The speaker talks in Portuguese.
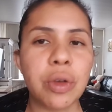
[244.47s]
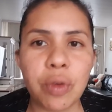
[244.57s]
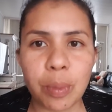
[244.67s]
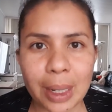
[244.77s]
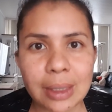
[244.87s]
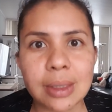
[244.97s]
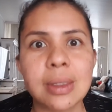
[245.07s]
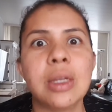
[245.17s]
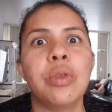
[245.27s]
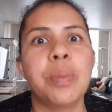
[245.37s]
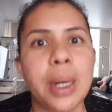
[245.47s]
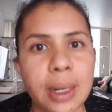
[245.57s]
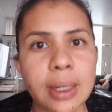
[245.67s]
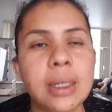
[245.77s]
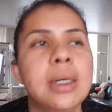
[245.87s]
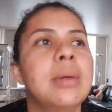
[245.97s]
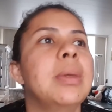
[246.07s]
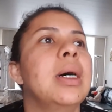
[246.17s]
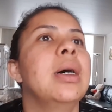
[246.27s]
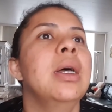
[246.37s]
que eu vou mais cedo pra
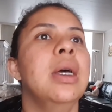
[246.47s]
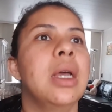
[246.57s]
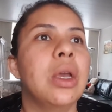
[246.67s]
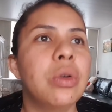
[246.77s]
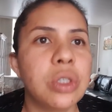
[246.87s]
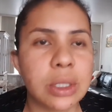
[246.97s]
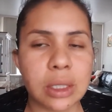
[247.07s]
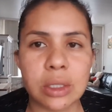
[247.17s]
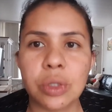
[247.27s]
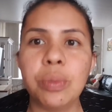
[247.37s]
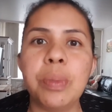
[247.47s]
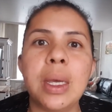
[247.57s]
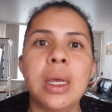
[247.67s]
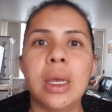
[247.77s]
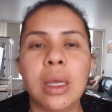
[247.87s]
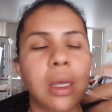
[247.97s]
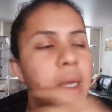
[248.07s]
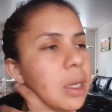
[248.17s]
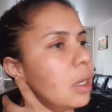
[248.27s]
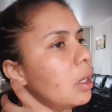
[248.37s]
cama, eu descanso bem,
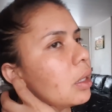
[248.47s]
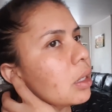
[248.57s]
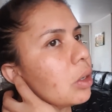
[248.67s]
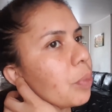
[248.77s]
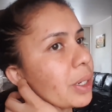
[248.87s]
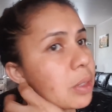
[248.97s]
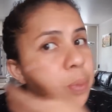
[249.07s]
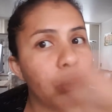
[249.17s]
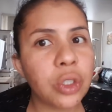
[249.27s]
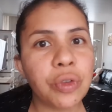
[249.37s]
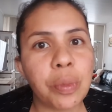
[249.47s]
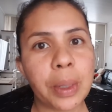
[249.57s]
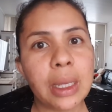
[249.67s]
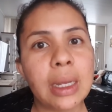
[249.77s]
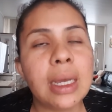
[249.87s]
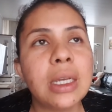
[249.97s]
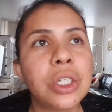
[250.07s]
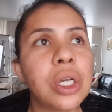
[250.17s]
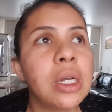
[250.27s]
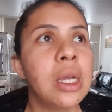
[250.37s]
então, por exemplo, hoje eu vou para a
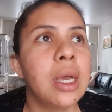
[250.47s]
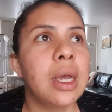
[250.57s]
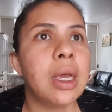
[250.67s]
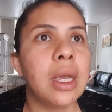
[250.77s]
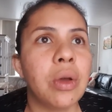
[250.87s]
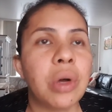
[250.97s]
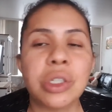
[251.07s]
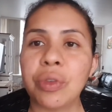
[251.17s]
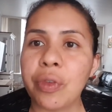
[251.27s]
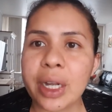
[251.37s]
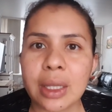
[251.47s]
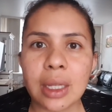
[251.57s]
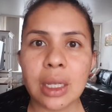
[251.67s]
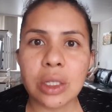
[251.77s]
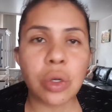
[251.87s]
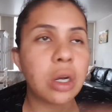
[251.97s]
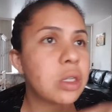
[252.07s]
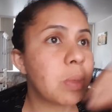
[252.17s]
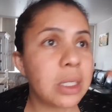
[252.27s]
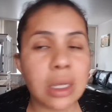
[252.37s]
igreja, é, eu acho que vou ficar até 10 horas,
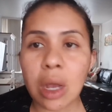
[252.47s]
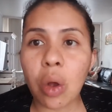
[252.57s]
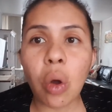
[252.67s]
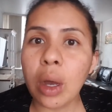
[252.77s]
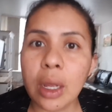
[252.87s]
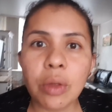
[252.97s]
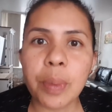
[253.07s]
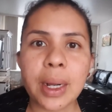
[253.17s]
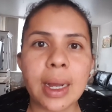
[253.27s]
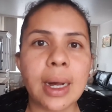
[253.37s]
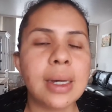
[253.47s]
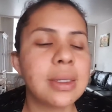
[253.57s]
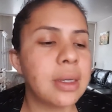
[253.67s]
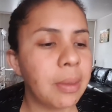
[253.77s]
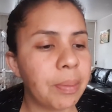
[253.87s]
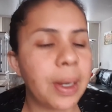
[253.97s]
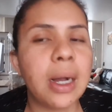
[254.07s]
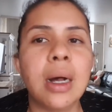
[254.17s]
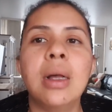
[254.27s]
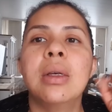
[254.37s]
mas aí ia correndo para casa
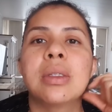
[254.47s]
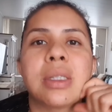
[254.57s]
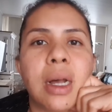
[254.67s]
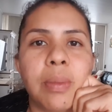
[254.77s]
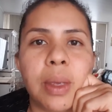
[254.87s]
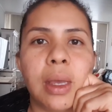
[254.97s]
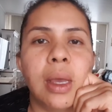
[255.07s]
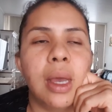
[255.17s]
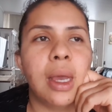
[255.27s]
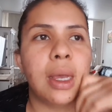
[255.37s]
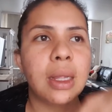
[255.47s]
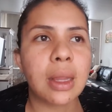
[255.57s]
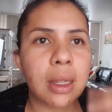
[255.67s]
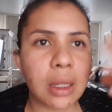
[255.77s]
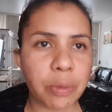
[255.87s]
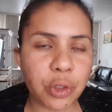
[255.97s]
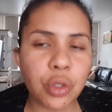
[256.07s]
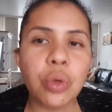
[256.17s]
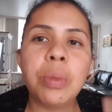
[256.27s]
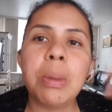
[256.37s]
para, sabe, é, ter tempo de
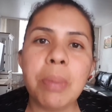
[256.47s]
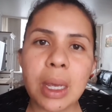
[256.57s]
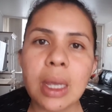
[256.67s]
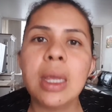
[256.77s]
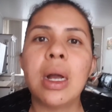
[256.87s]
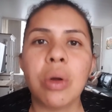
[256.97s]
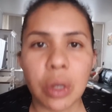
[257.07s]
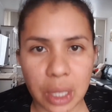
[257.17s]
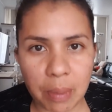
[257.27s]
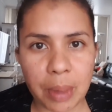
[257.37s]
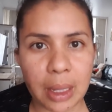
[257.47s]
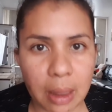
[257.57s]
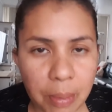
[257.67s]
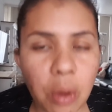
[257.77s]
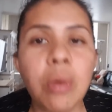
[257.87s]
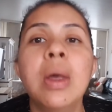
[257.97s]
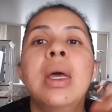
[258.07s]
dormir bem e acordar bem, tá bom?